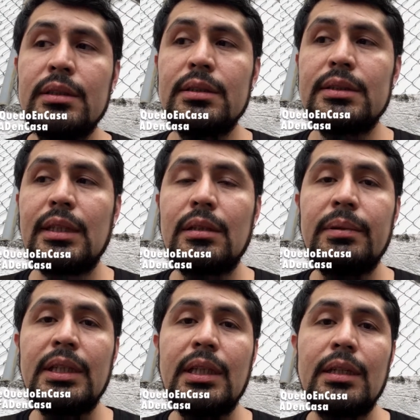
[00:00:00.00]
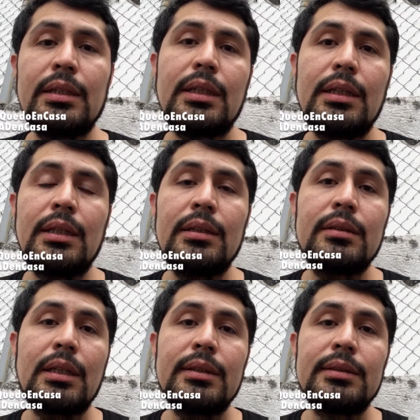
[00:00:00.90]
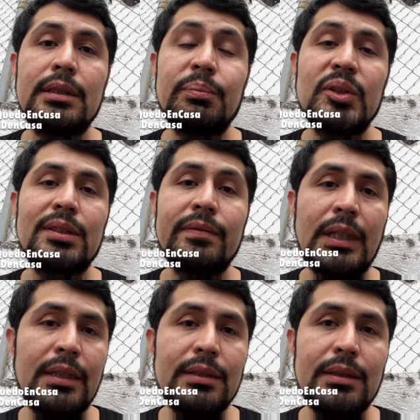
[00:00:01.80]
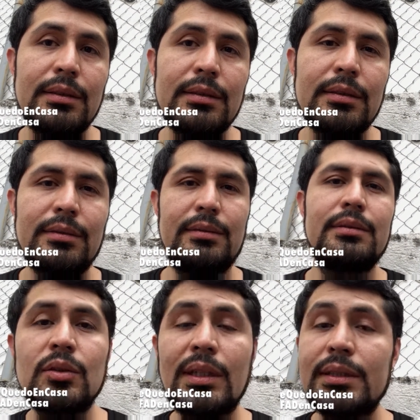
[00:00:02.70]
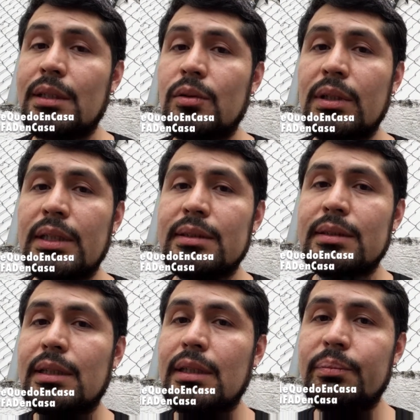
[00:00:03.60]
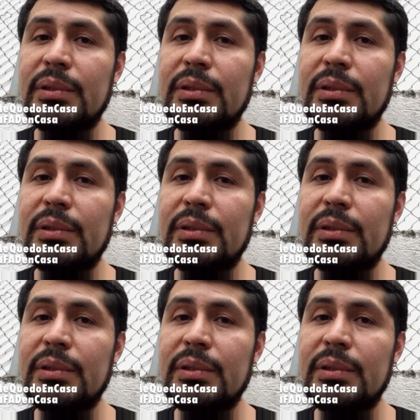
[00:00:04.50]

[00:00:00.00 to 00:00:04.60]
se dividen en tres tipos diferentes. Son las células que